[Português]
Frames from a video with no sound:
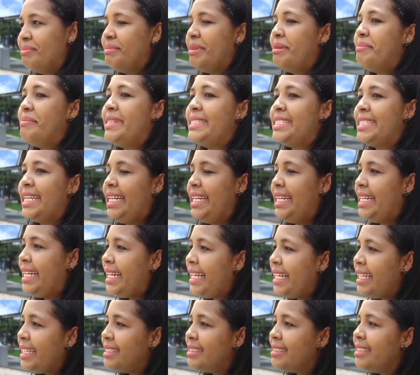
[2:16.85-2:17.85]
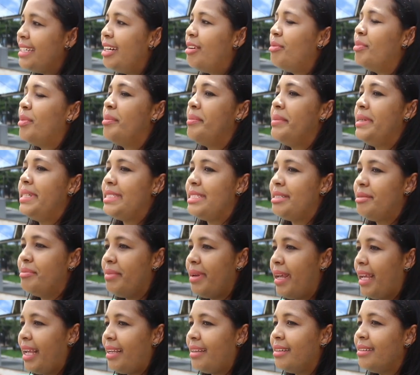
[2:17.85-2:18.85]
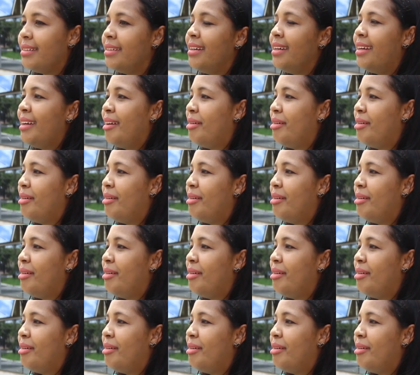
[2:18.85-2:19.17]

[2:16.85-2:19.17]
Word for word: Uma mesa linda, uma mesa bem